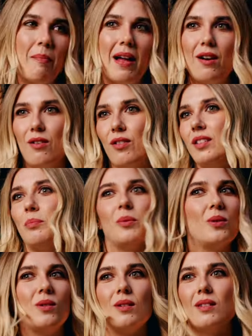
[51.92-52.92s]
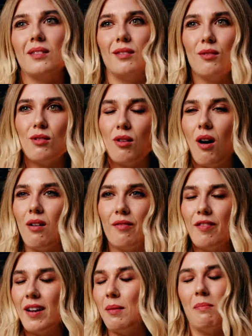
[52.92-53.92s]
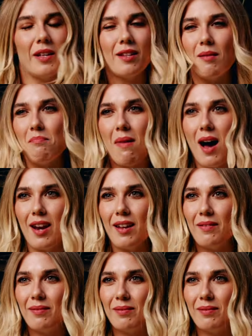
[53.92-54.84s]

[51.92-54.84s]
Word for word: bello tipo, non so, fare il bagno al mare,